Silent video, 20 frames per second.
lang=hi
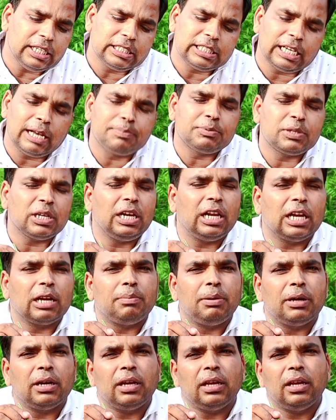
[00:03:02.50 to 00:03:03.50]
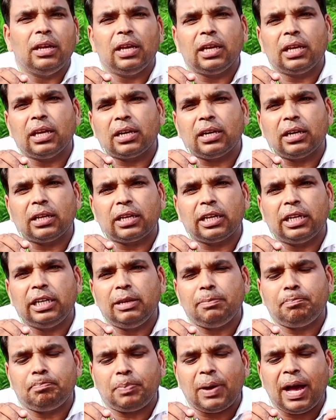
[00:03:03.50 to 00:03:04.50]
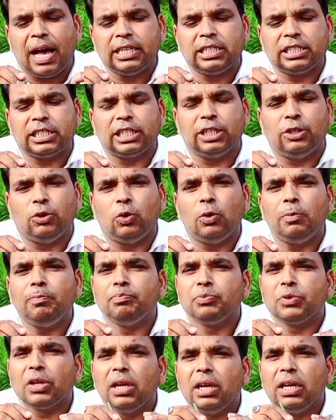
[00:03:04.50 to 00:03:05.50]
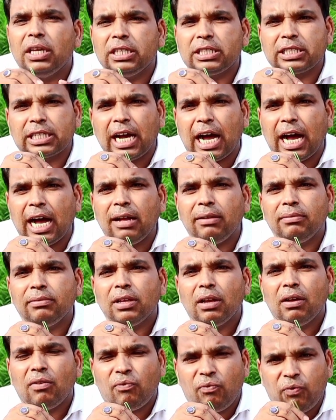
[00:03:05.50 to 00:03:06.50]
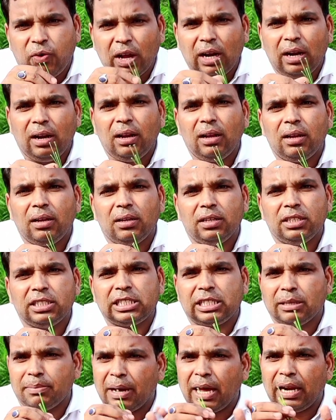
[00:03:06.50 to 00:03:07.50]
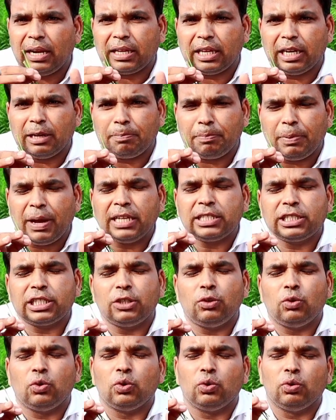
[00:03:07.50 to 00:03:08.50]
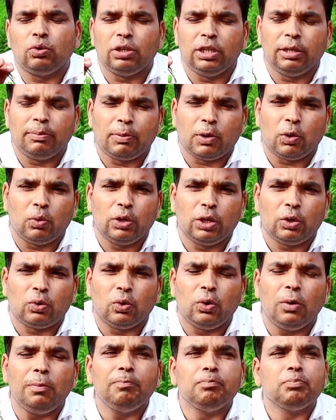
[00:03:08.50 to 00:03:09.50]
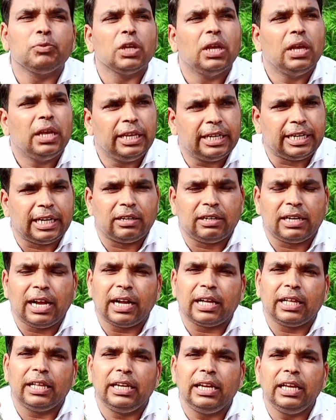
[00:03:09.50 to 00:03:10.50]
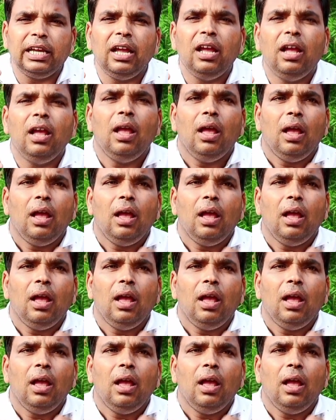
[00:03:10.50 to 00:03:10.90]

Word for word: के हिसाब से लगभग एक एकड़ के लिए पाँच किलो इसका फल इस्तेमाल करें पाँच किलो निमकौड़ी को इकट्ठा कर लें